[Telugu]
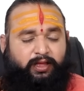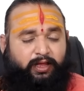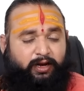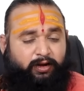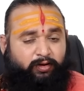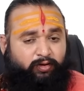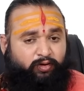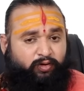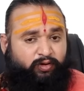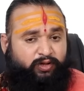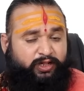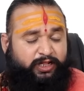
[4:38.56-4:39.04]

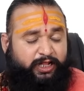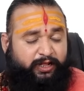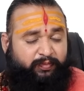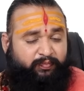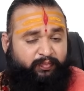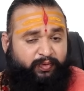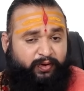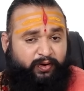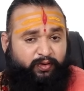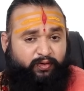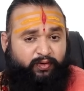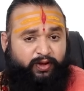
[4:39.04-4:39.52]
ఎన్నో
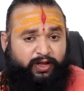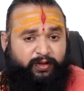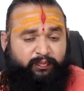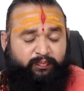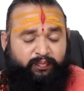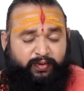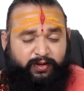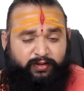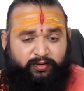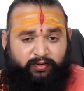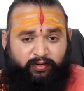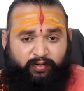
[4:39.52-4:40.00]
దెబ్బలు
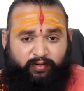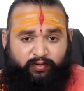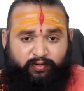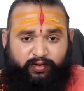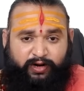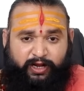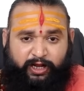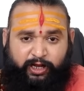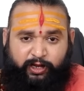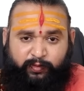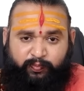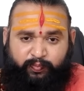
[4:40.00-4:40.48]
ఇబ్బందుల
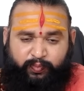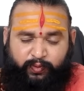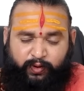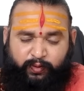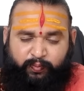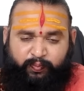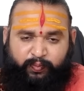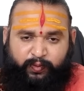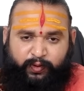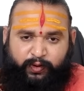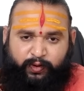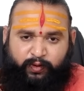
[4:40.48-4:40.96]
నుండి
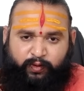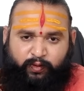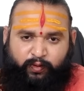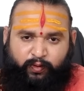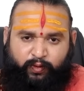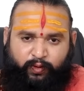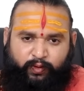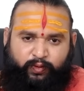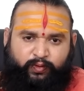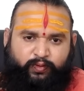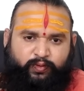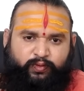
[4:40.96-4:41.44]
ఇప్పుడిప్పుడే
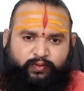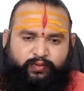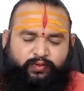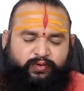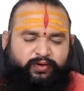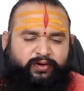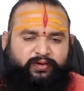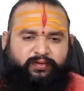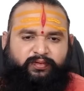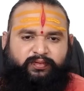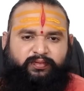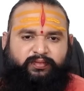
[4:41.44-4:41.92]

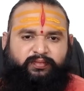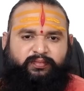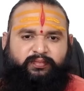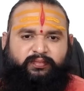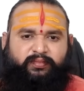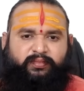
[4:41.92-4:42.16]
కోలుకుంటున్నాం